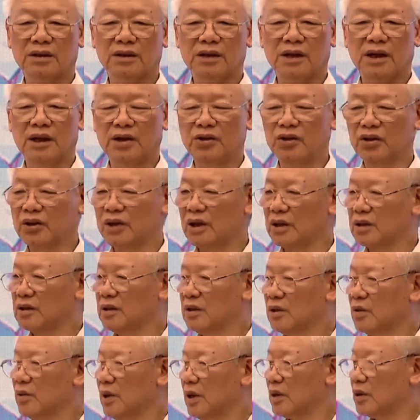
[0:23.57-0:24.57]
để cho các
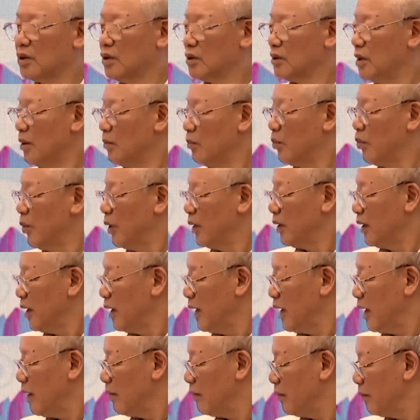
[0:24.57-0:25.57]
cơ quan có thẩm quyền ta
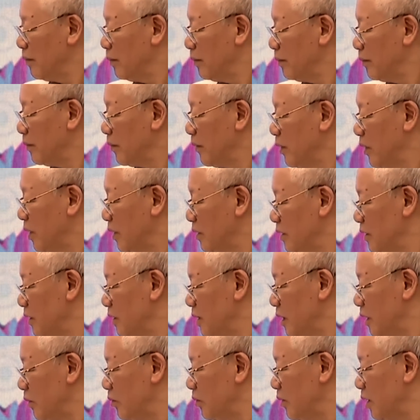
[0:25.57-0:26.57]
làm được chứ
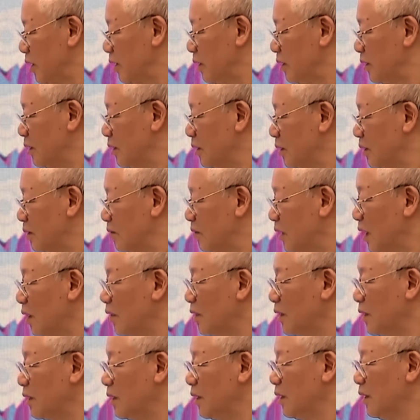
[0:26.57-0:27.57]
sao không được phải
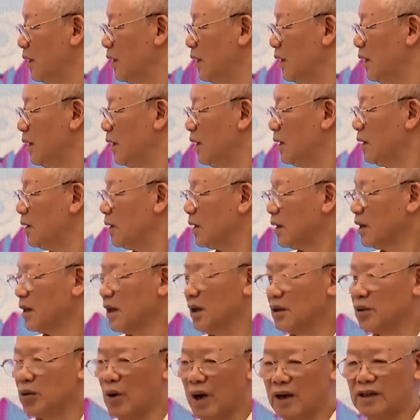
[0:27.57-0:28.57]
không
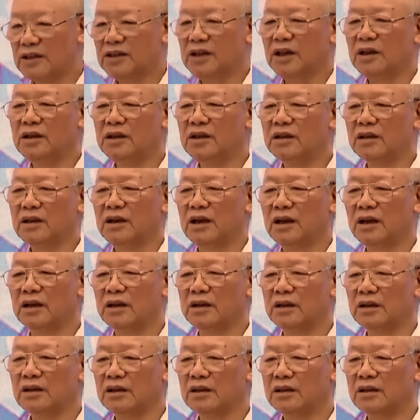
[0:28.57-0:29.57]
và toàn dân thực hiện
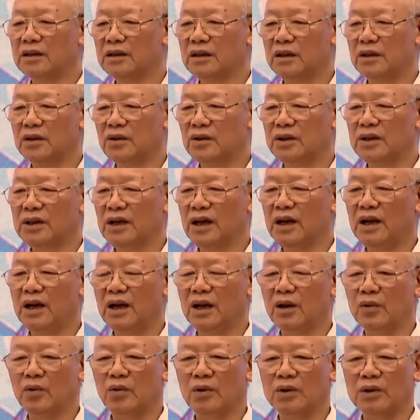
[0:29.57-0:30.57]
thì tôi tin
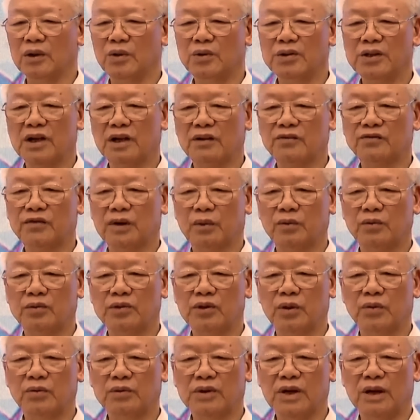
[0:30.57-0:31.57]
là cuộc đấu tranh phòng
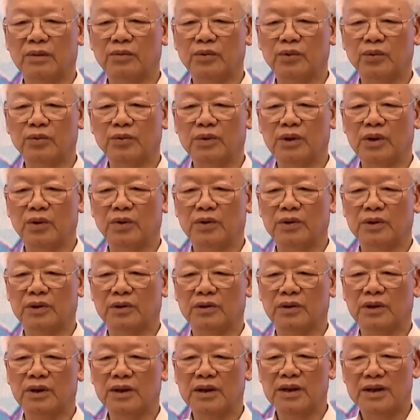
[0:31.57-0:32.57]
chống tham nhũng tiêu
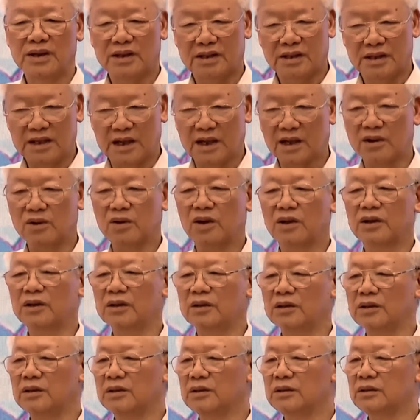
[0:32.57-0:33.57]
cực sẽ
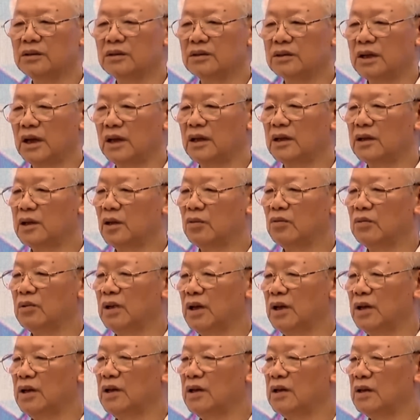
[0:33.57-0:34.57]
còn thành công
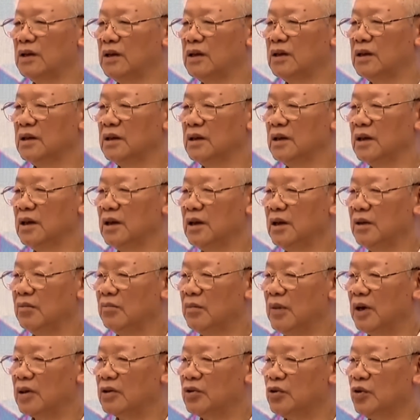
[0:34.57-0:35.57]
lớn hơn nữa
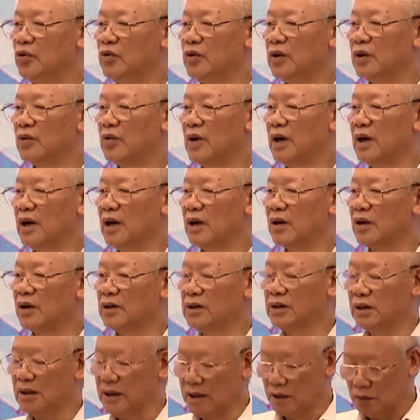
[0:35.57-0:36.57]
mặc dù vừa qua đã có
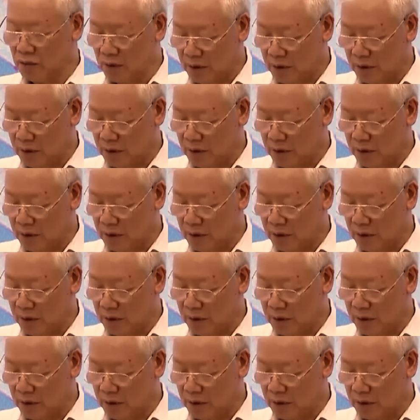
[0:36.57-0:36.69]
những kết